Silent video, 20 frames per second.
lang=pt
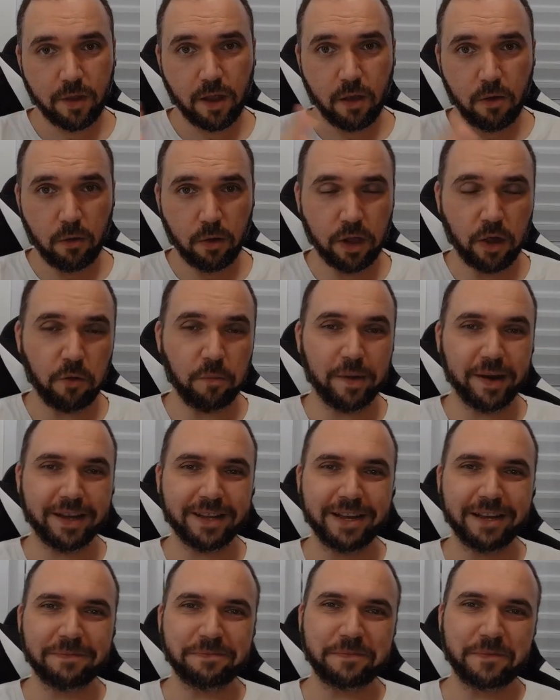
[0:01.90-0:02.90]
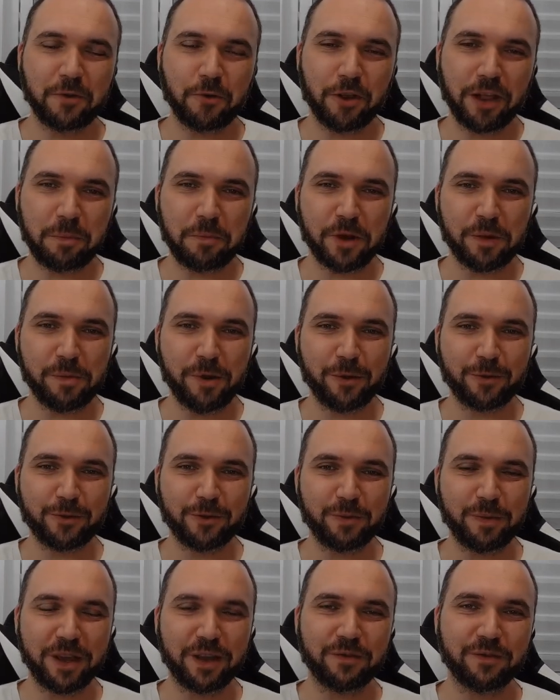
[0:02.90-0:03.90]
Olá, Umbanda! Olá, meu irmão, tudo
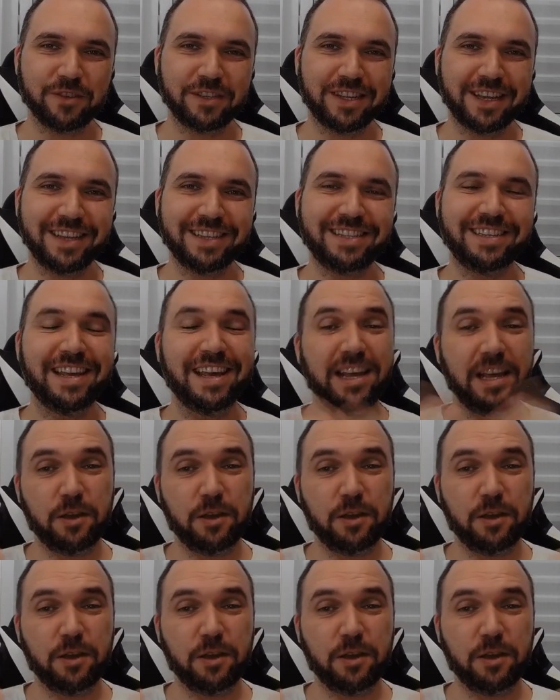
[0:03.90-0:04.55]
bem com vocês?